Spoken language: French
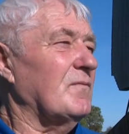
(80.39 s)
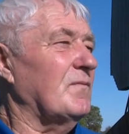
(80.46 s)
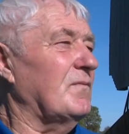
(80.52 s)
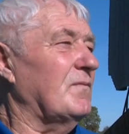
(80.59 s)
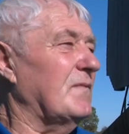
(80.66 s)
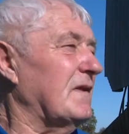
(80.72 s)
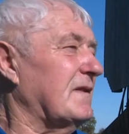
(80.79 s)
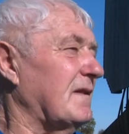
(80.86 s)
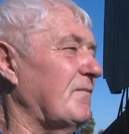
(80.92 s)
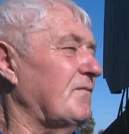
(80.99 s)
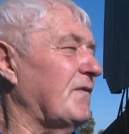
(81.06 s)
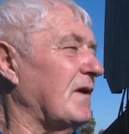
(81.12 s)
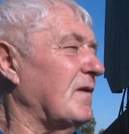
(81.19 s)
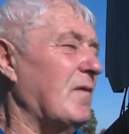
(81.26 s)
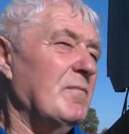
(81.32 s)
mais ça me
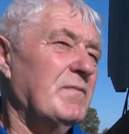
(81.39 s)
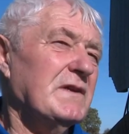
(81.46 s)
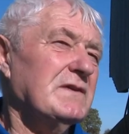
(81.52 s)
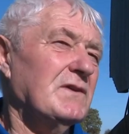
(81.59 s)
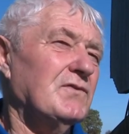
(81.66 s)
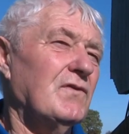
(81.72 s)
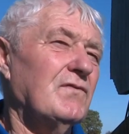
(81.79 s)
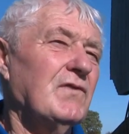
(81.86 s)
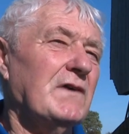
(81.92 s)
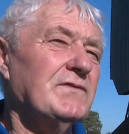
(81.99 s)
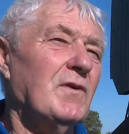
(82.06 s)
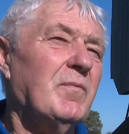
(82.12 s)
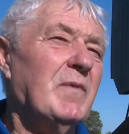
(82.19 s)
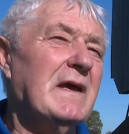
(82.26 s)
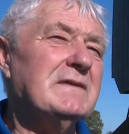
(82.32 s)
fait quand même plaisir de le voir
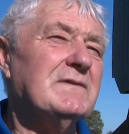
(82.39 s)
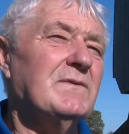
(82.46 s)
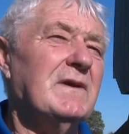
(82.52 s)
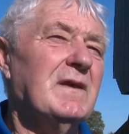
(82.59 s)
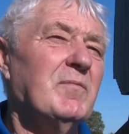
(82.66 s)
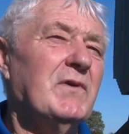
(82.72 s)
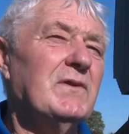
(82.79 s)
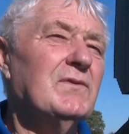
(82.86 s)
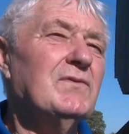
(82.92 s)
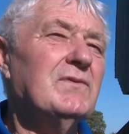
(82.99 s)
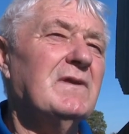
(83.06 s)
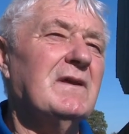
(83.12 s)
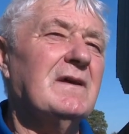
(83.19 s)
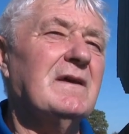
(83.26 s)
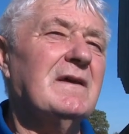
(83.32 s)
sur place, il n'y a pas de
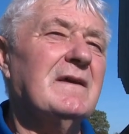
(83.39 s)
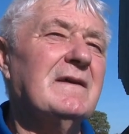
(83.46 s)
doute. Hein.